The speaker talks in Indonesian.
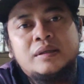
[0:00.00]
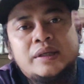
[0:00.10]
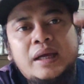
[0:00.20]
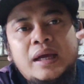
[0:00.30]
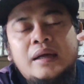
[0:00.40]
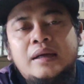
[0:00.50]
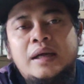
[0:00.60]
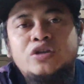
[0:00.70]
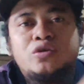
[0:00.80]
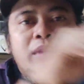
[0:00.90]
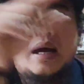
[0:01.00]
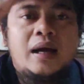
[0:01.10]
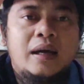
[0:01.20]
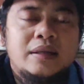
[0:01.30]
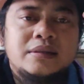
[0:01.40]
ya nggak
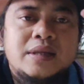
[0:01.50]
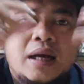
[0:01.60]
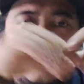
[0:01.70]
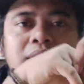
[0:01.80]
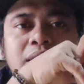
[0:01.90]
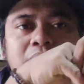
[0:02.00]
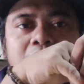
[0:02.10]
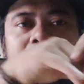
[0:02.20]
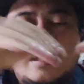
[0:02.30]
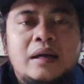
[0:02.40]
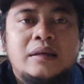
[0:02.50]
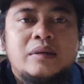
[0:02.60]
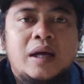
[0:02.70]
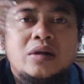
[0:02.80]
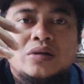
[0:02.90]
cuma Jakarta Tangerang
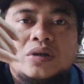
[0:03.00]
nggak